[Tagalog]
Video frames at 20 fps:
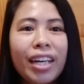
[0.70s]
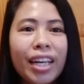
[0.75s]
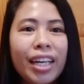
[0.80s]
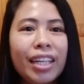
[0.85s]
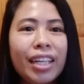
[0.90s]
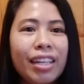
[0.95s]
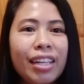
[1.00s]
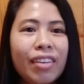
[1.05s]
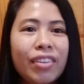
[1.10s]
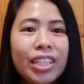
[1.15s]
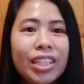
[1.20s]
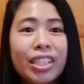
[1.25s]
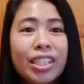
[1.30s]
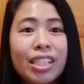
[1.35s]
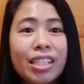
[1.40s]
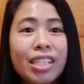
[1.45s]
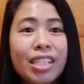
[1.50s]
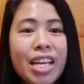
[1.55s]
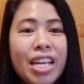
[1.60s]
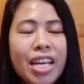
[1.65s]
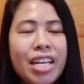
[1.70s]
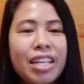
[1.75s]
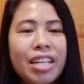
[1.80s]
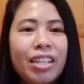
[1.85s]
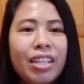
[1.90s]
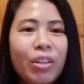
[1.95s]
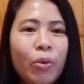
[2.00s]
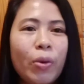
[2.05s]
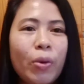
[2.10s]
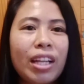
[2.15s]
everyone Rachel's here
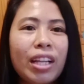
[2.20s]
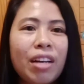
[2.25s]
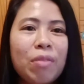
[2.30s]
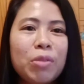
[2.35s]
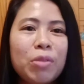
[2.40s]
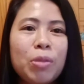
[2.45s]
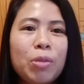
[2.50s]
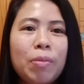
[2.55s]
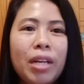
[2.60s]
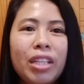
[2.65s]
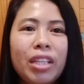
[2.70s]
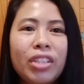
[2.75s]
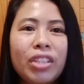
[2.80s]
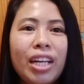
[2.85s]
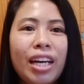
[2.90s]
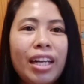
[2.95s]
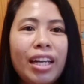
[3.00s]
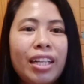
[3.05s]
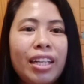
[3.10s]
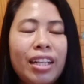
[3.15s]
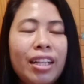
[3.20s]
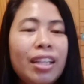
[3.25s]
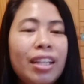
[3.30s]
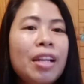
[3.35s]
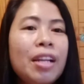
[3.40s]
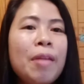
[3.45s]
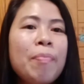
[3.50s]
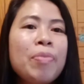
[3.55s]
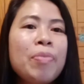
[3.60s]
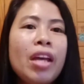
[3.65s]
welcome to my channel
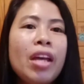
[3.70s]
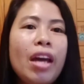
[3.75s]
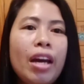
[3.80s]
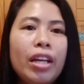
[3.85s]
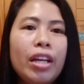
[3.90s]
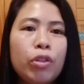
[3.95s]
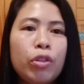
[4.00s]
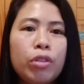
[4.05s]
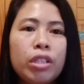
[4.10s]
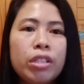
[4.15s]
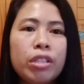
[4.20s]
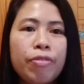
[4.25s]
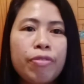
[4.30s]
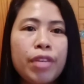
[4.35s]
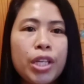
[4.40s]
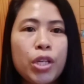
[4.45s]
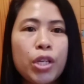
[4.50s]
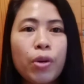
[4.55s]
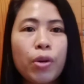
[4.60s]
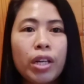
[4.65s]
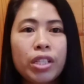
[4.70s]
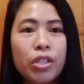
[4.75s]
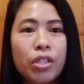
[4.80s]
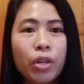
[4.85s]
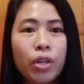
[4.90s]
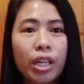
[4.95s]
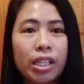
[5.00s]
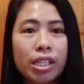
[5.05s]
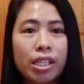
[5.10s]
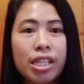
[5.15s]
and to this video as you
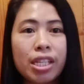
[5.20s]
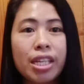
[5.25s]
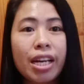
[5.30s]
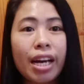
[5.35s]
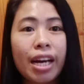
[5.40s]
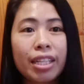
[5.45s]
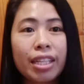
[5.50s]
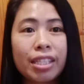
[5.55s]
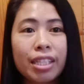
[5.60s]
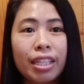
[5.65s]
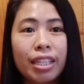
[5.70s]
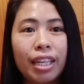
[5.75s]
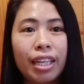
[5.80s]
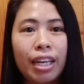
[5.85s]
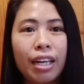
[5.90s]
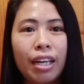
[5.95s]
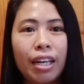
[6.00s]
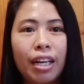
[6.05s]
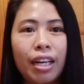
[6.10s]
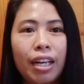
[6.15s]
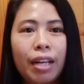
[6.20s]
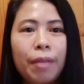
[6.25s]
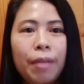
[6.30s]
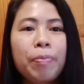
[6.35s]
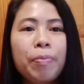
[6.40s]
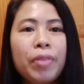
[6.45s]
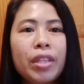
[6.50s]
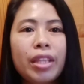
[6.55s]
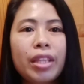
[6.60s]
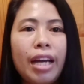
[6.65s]
can see guys in the
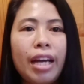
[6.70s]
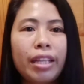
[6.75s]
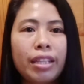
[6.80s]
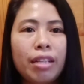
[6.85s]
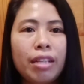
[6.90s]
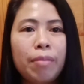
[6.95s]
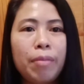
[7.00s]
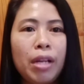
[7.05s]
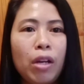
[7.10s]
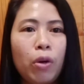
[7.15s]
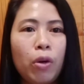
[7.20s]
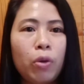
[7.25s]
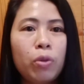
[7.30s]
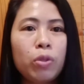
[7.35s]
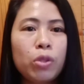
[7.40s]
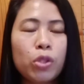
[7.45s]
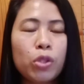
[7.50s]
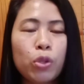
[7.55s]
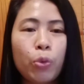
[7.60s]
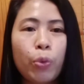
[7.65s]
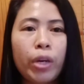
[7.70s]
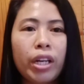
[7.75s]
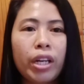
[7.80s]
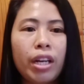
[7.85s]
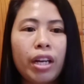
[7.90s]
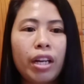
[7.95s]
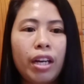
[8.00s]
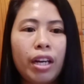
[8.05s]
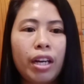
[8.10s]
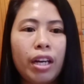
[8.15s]
title below so we're
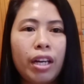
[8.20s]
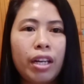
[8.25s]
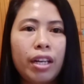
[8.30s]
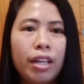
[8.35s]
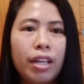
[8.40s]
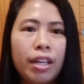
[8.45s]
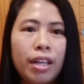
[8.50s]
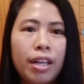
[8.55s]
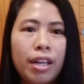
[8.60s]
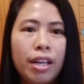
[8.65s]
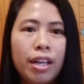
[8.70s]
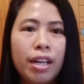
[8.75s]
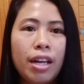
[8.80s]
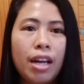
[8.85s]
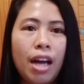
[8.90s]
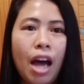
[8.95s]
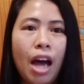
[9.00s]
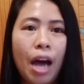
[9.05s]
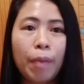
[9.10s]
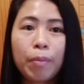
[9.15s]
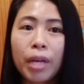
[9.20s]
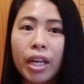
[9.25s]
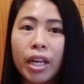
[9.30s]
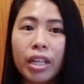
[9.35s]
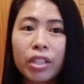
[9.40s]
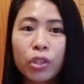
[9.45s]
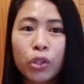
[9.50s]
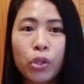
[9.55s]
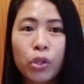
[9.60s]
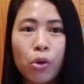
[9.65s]
gonna I'm gonna
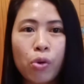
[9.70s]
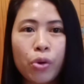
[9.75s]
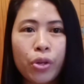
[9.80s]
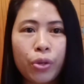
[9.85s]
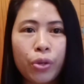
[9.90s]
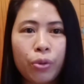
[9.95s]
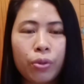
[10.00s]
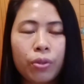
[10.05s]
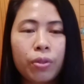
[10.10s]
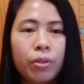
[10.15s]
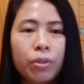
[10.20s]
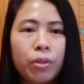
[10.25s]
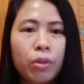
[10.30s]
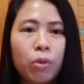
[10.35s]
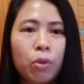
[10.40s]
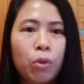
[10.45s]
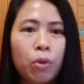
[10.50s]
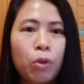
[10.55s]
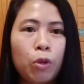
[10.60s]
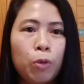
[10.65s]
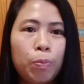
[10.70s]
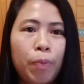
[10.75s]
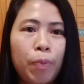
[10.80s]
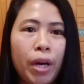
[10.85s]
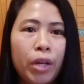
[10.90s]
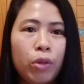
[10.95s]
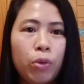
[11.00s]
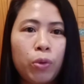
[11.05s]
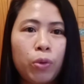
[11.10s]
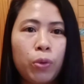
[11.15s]
show you kung
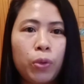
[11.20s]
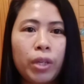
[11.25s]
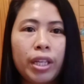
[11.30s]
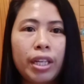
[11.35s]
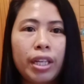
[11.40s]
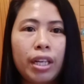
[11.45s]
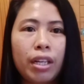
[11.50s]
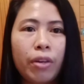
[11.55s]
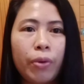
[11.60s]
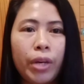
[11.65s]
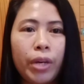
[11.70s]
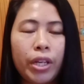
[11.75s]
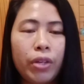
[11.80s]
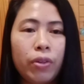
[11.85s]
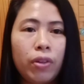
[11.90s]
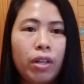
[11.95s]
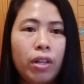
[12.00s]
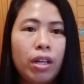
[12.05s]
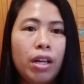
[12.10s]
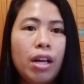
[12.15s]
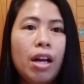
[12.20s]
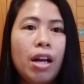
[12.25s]
paano ko ginagawa yung